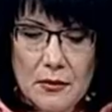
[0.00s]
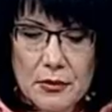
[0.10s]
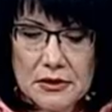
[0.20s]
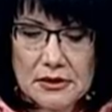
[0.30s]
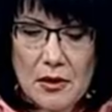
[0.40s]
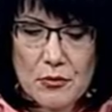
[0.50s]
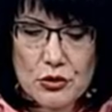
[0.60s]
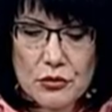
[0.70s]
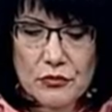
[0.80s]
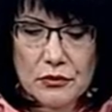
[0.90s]
бы
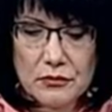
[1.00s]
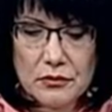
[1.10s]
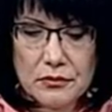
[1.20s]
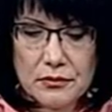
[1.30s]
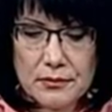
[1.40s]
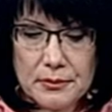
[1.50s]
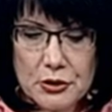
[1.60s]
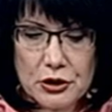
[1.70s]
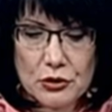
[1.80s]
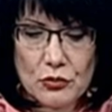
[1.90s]
самый вот э,
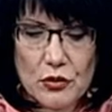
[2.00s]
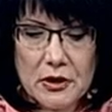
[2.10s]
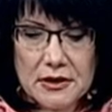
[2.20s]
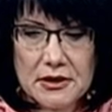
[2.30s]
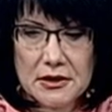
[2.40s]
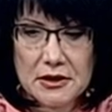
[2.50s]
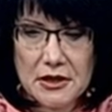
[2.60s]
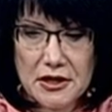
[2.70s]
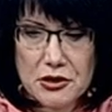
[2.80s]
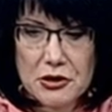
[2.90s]
жестокость и
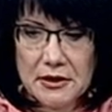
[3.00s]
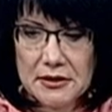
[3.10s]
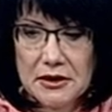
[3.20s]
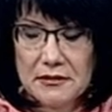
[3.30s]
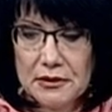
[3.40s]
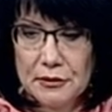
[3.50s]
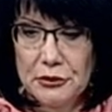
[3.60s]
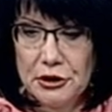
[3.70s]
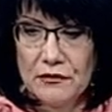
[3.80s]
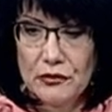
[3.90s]
циничность этого
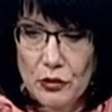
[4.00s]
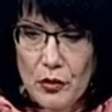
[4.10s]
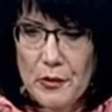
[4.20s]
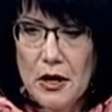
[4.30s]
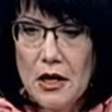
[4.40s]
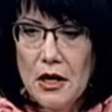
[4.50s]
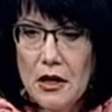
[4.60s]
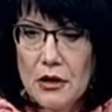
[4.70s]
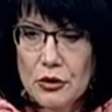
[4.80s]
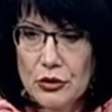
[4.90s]
случая в том,
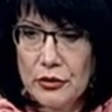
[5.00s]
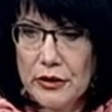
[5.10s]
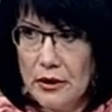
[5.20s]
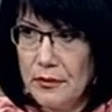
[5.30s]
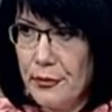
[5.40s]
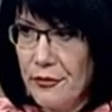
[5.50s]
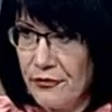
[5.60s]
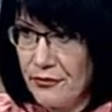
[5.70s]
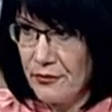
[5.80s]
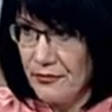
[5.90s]
что да, в,
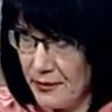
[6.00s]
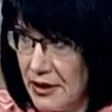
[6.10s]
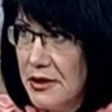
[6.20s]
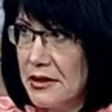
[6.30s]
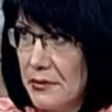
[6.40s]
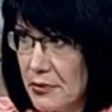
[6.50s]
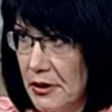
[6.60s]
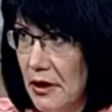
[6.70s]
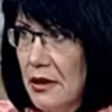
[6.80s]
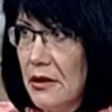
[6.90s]
в милиции
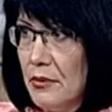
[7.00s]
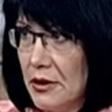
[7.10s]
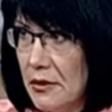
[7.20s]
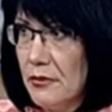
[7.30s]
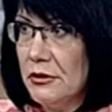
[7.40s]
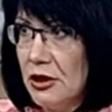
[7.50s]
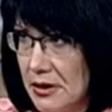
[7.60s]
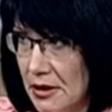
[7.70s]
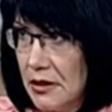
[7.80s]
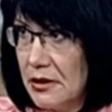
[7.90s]
пытали, об этом
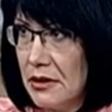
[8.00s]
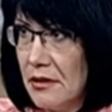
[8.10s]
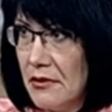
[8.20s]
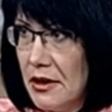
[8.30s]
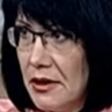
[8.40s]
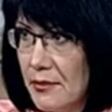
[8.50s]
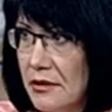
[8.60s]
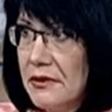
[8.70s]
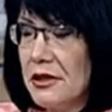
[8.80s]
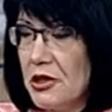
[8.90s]
часто заявляли и
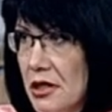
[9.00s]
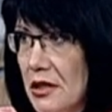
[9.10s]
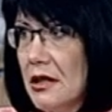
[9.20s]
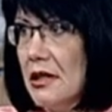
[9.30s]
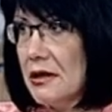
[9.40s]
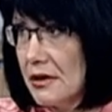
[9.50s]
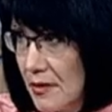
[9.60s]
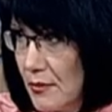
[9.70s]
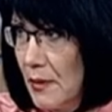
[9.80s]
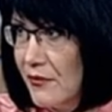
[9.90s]
правозащитники, и
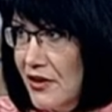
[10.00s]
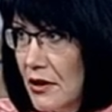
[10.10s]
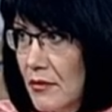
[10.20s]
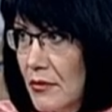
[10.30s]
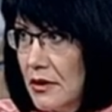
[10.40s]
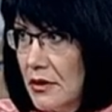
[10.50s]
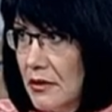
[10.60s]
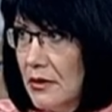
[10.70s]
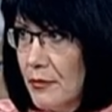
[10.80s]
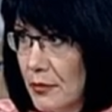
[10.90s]
сами обвиняемые,
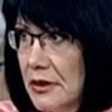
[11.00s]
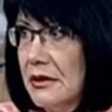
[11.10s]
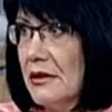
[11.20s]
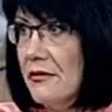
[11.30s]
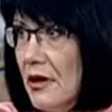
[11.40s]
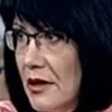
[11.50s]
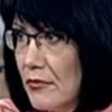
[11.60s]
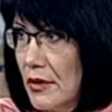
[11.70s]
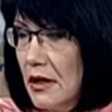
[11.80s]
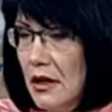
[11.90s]
да,
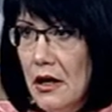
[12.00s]
подозреваемые.